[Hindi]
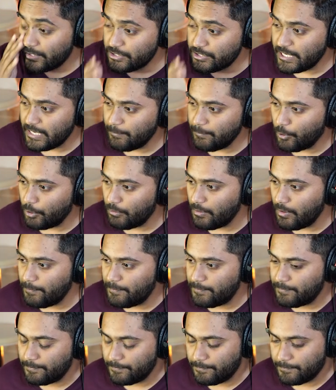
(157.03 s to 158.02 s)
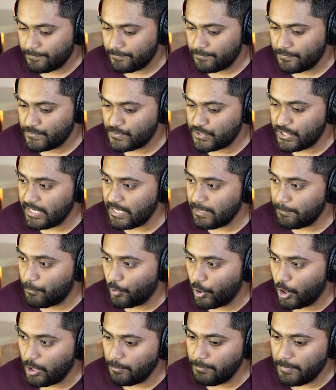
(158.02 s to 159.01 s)
छह बॉल में छह
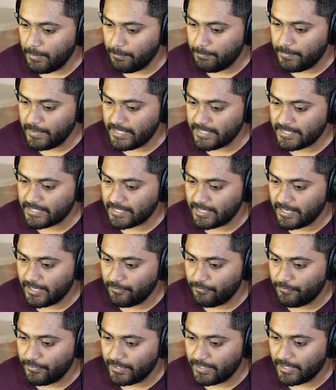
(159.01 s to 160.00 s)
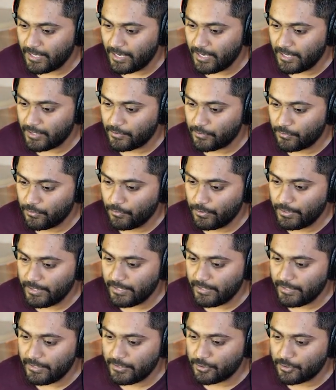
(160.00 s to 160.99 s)
बॉल में बीस रन विराट
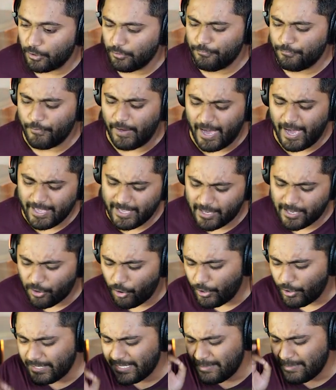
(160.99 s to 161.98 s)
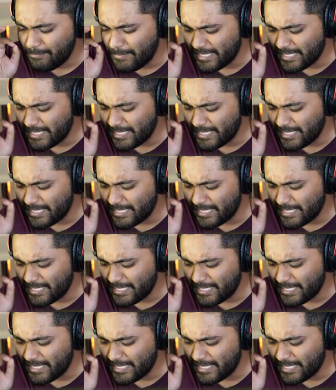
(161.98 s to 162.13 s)
कोहली इज ऑन फायर और ये